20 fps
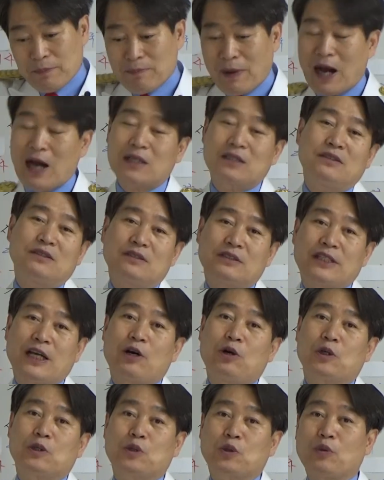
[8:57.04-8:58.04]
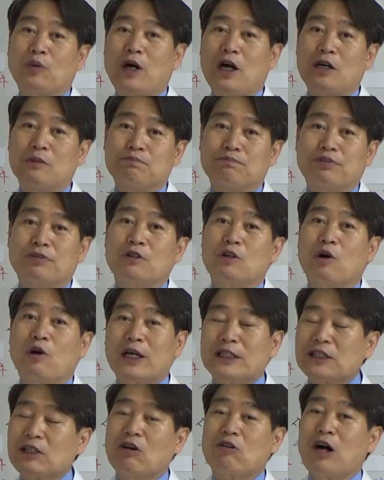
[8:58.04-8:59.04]
많은 세월 동안
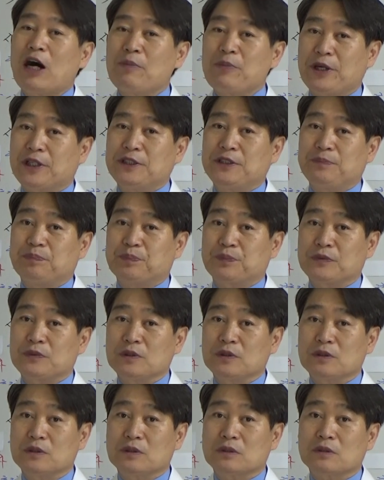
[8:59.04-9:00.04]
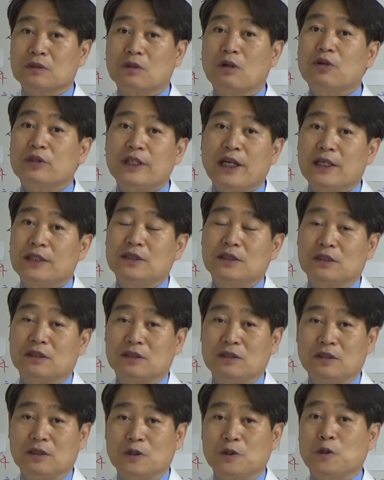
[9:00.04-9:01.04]
불러왔다고 하면은
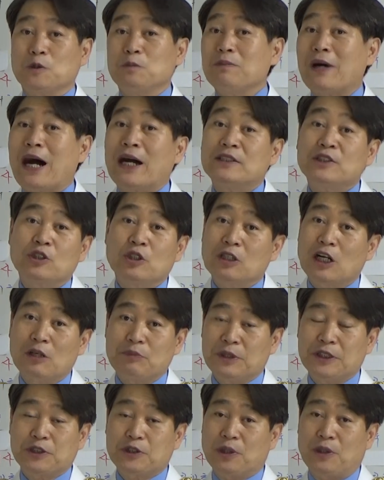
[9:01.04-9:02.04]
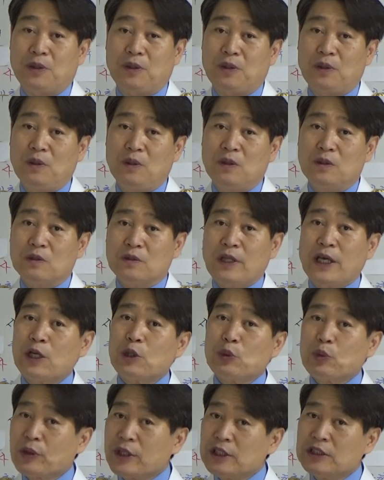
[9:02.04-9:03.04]
거기에는 좀 안정감이 있죠?
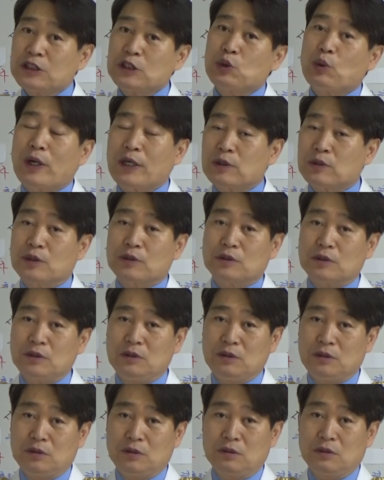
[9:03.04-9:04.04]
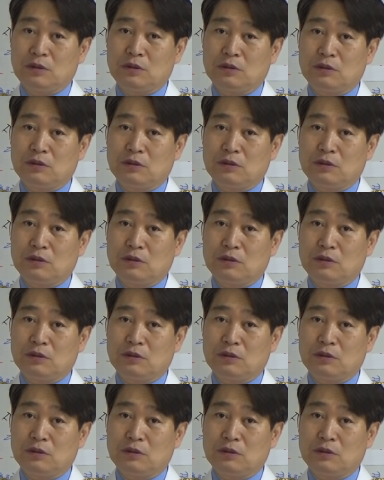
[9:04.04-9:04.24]
새롭게 시도하는 것은